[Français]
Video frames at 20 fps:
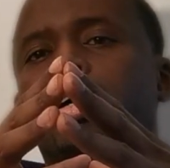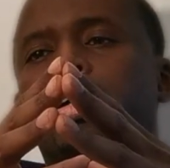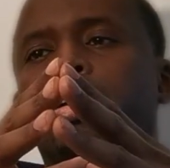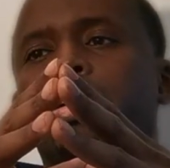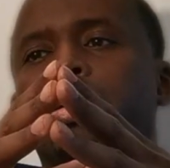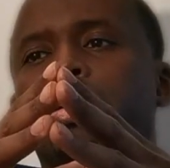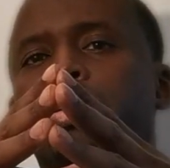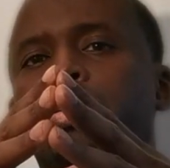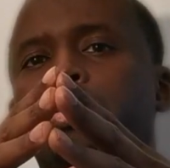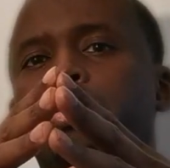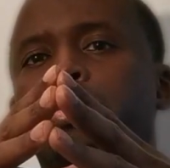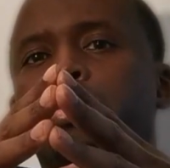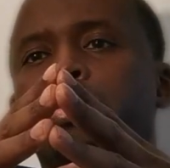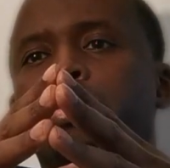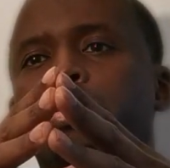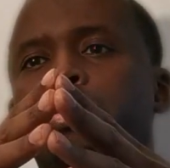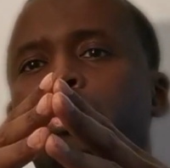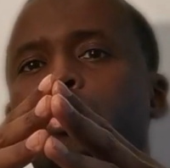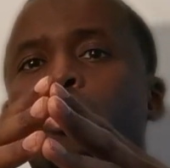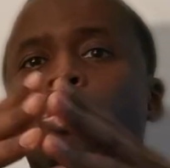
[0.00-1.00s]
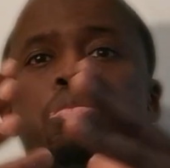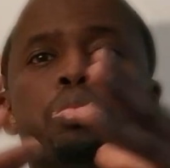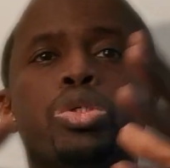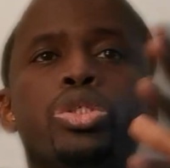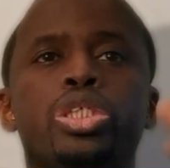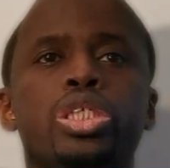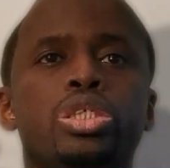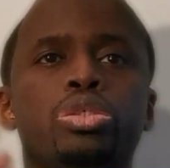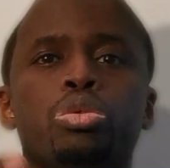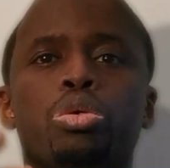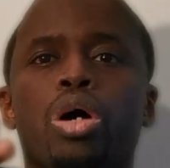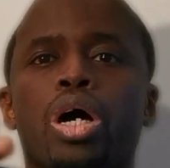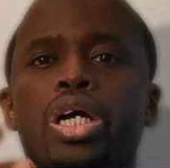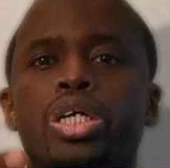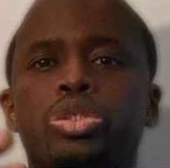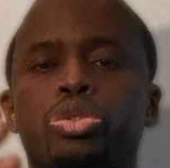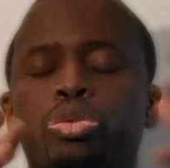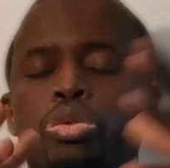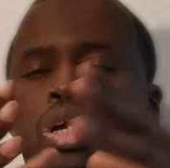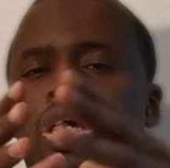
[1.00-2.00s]
euh, euh, l'opposition
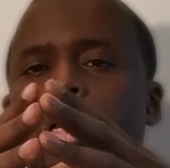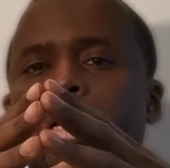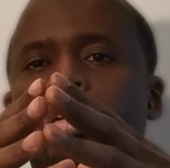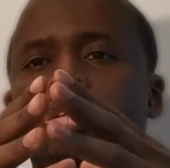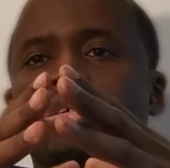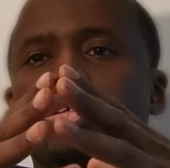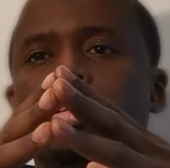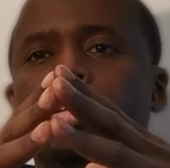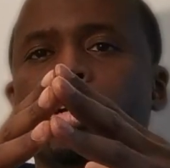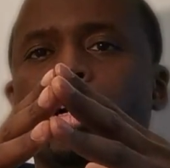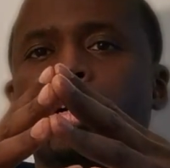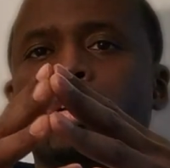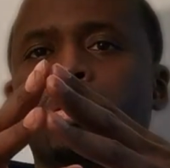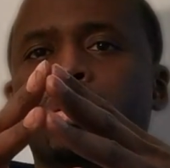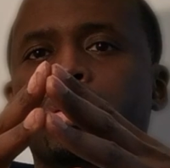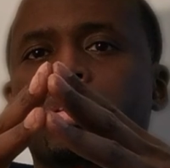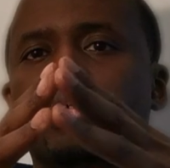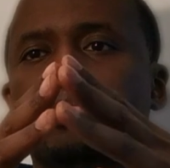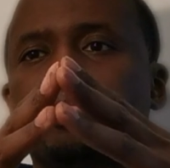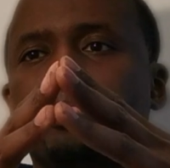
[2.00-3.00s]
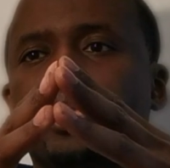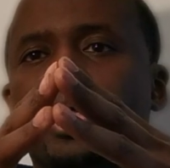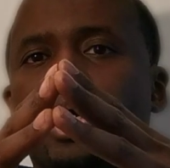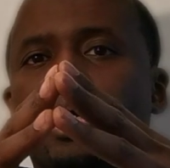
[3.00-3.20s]
actuelle euh,